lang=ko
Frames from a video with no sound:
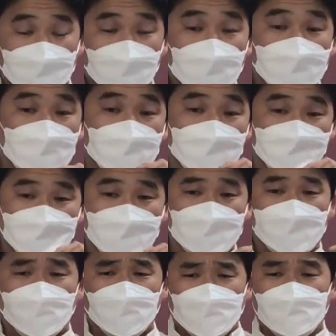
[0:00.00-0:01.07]
몸소 그냥
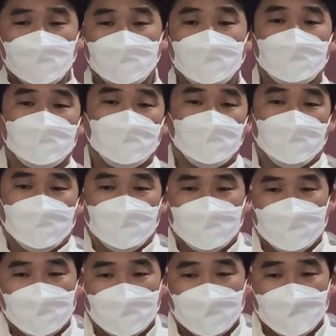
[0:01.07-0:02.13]
경험을 통해서
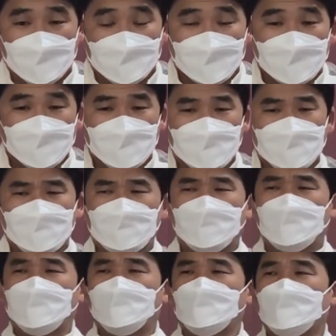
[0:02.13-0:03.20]
예, 그분이
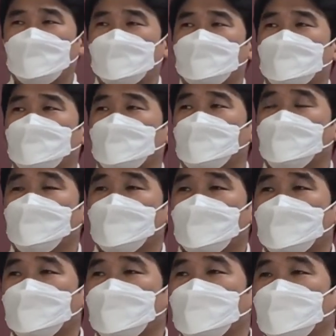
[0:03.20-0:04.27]
싸우면서
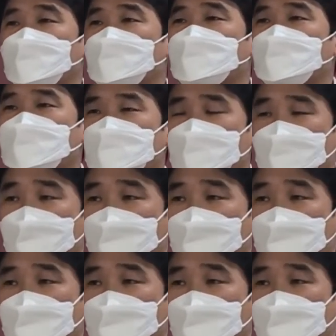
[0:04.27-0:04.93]
정말 그분이